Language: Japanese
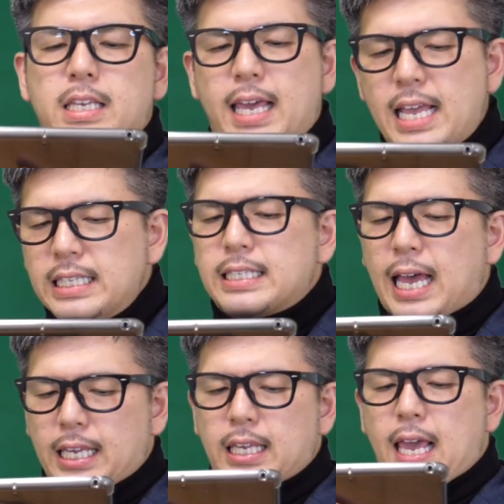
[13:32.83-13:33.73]
現
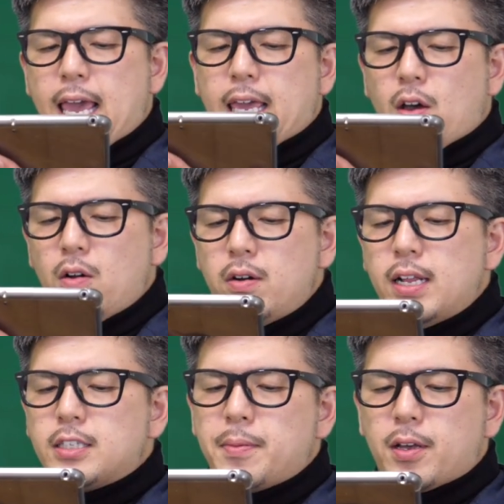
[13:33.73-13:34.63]
在、えー、よん
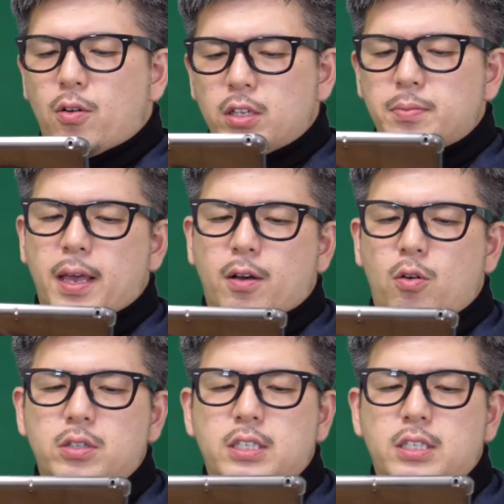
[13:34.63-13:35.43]
列目ご列目こ